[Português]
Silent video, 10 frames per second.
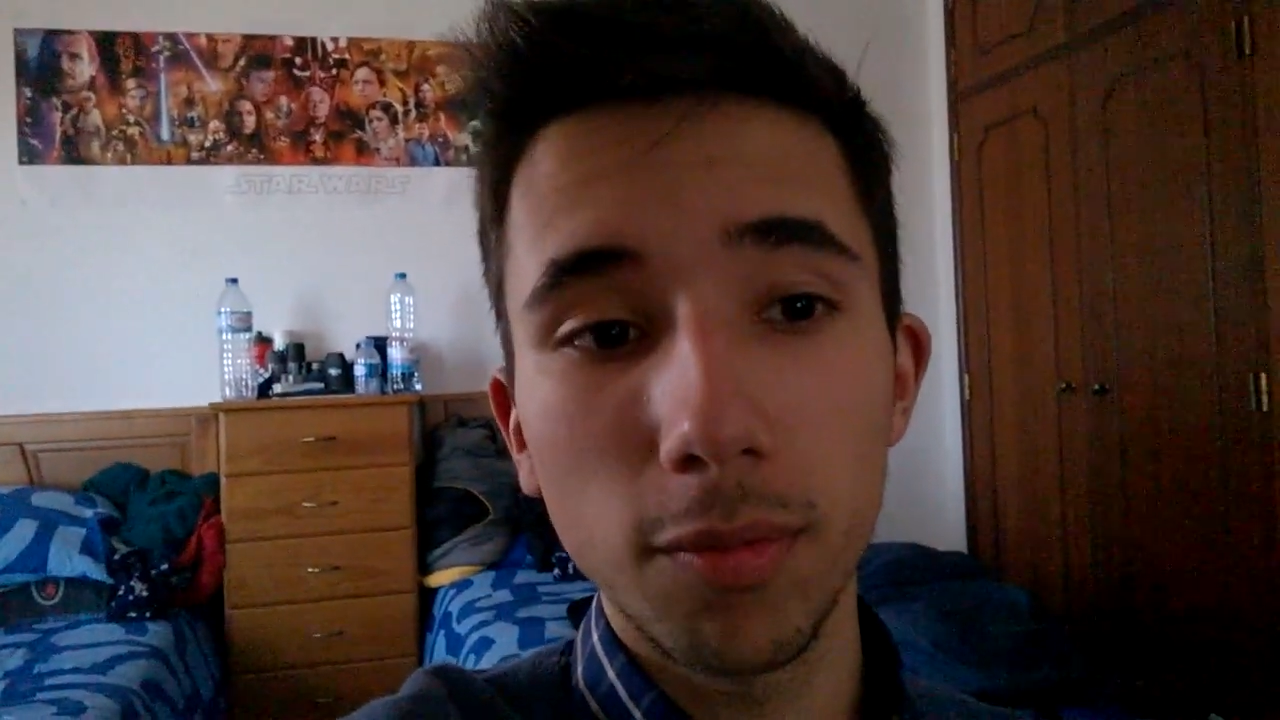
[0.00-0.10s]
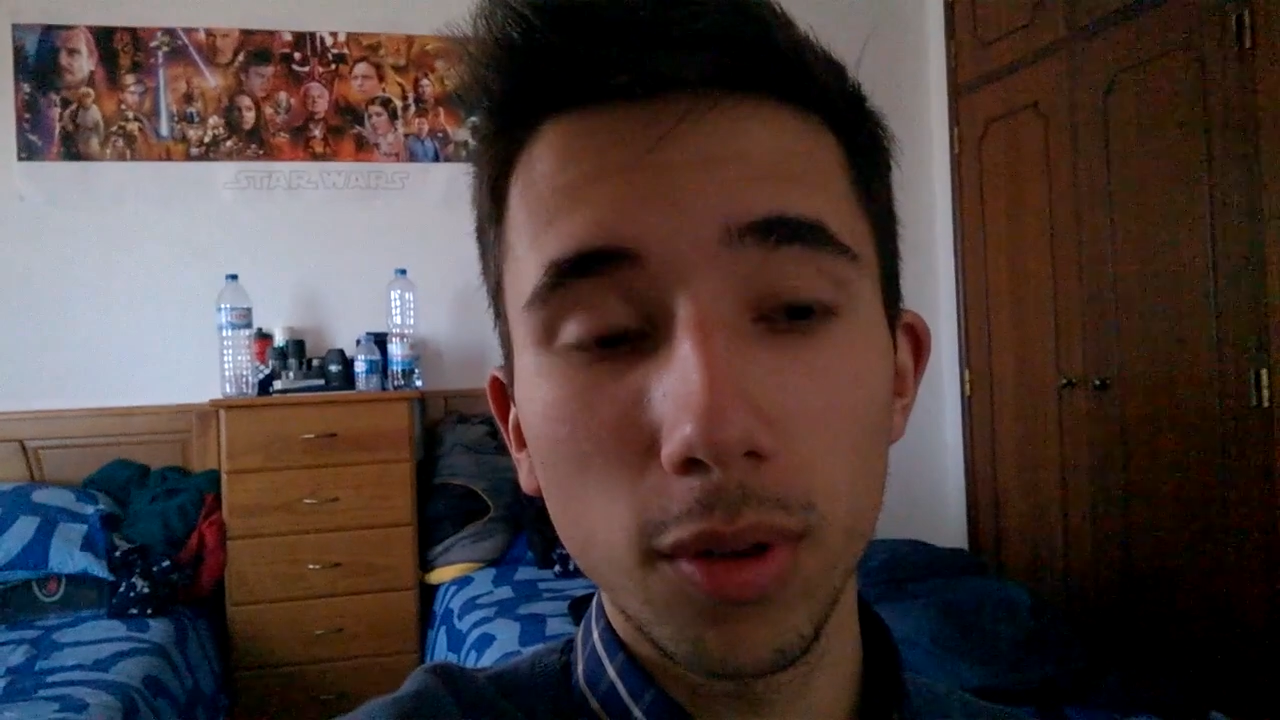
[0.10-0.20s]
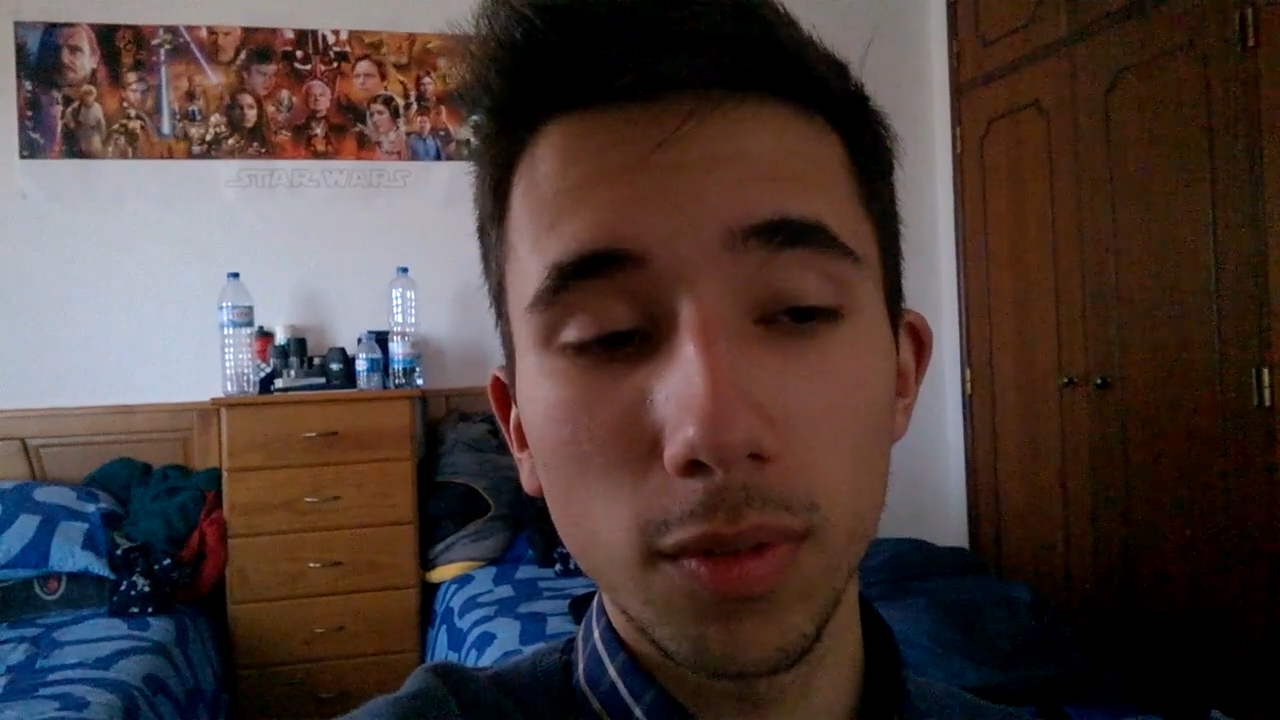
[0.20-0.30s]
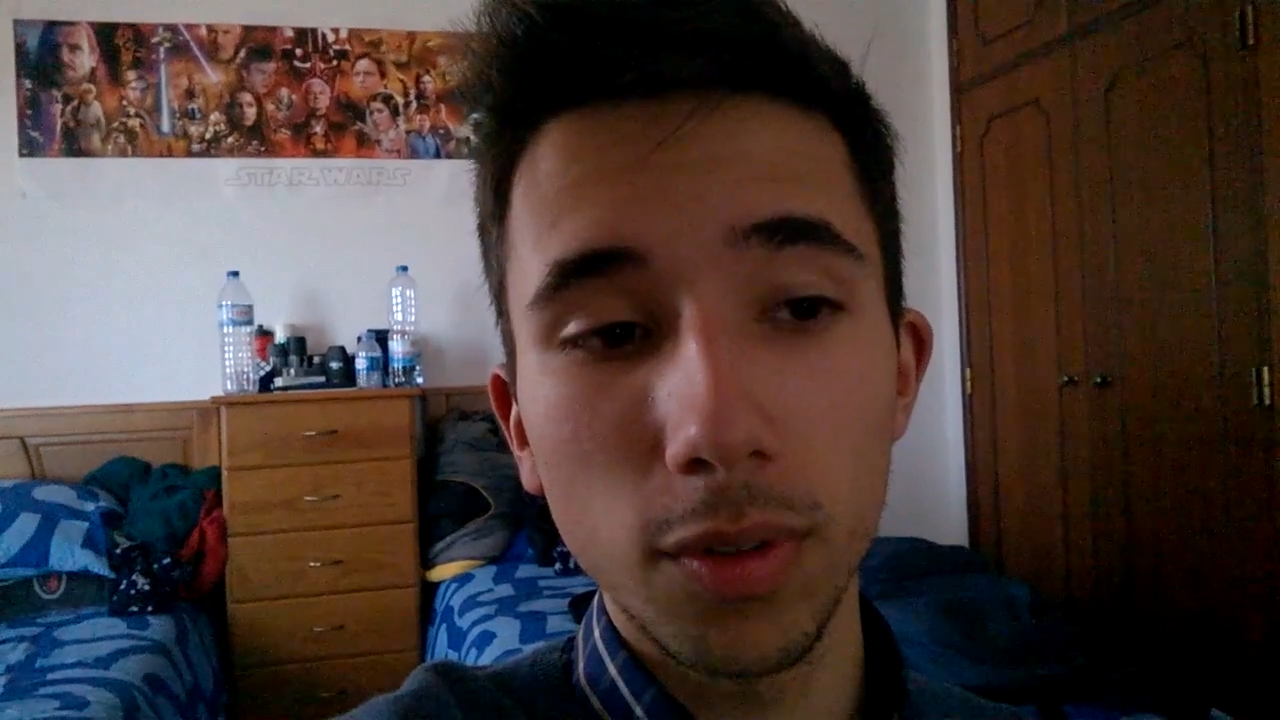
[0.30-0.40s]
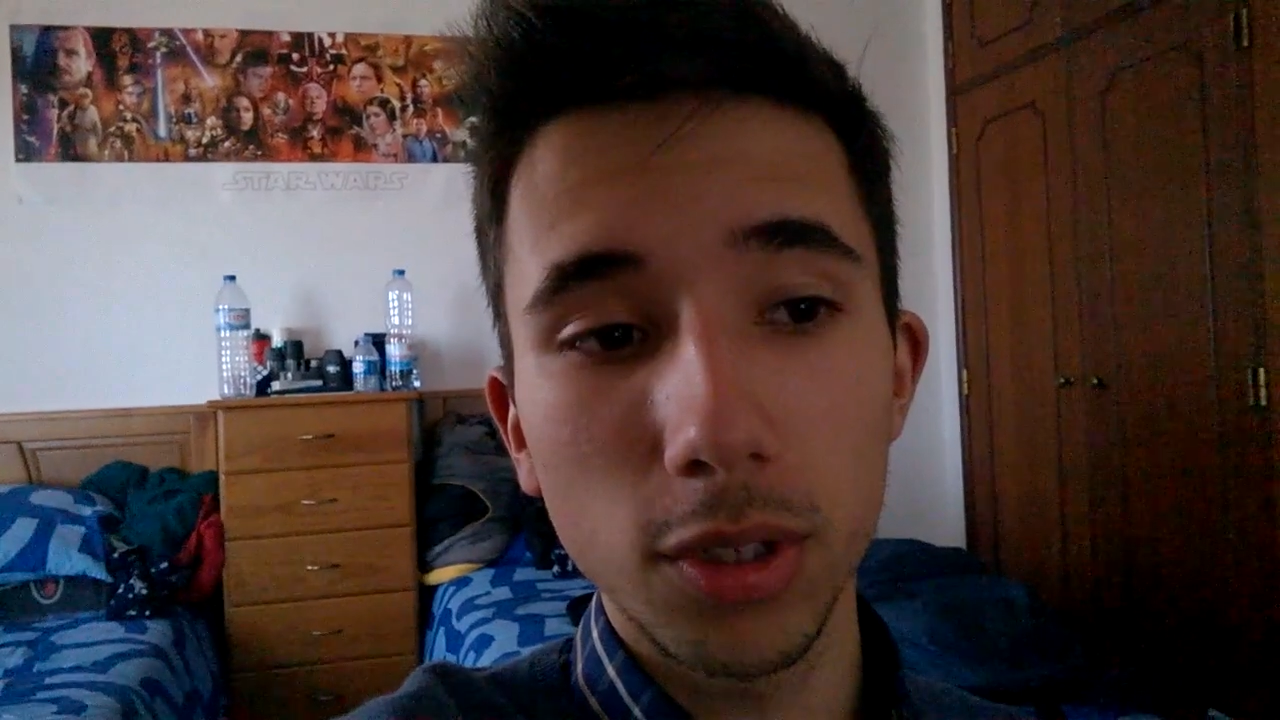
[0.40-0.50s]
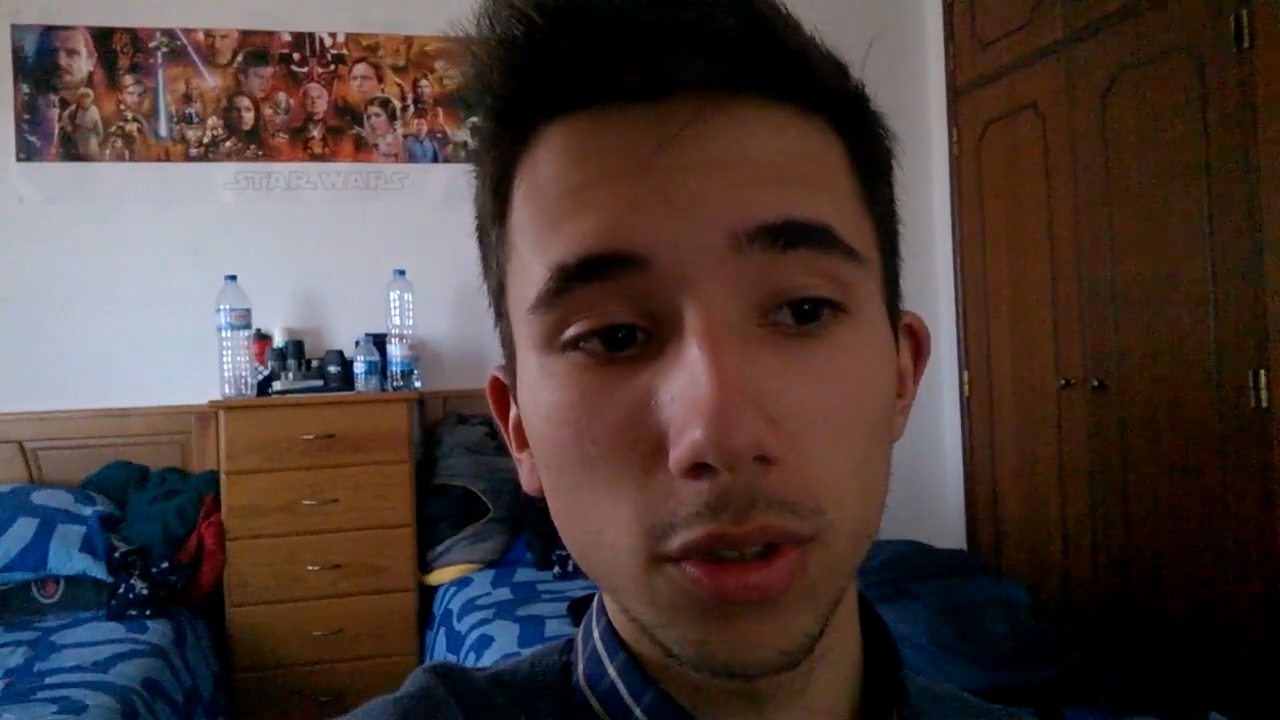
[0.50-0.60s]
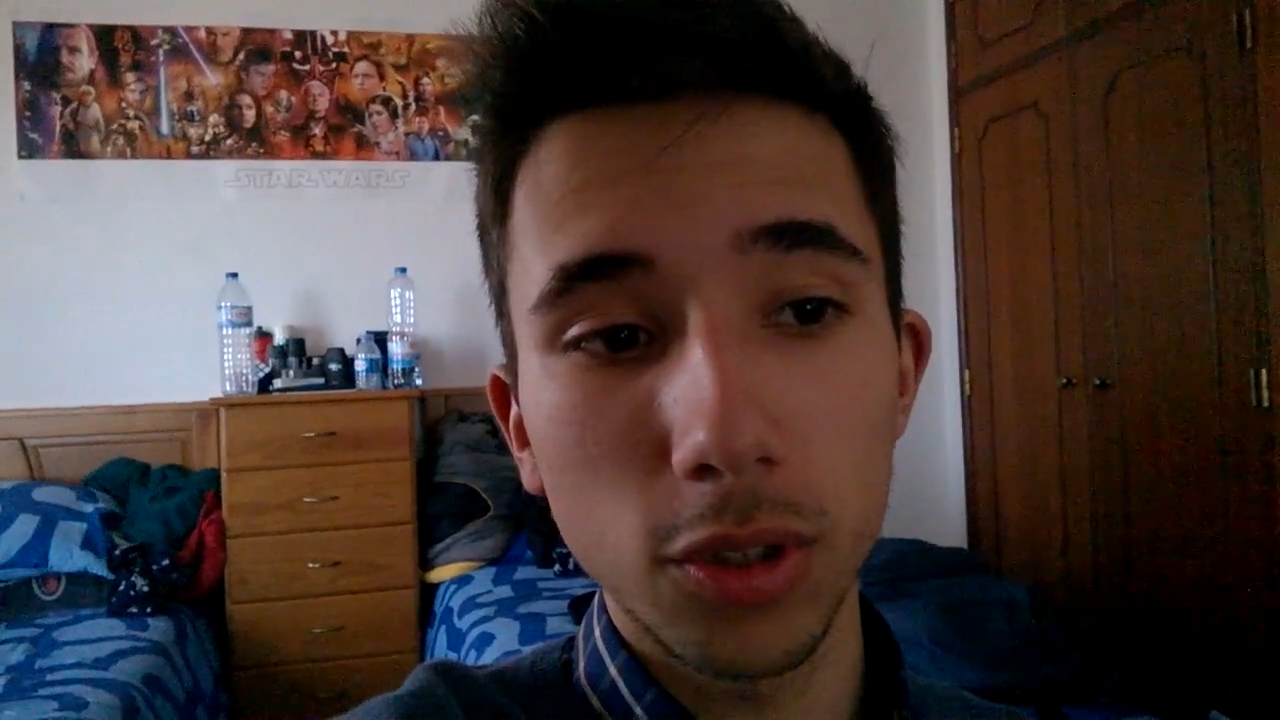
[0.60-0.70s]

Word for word: fotografias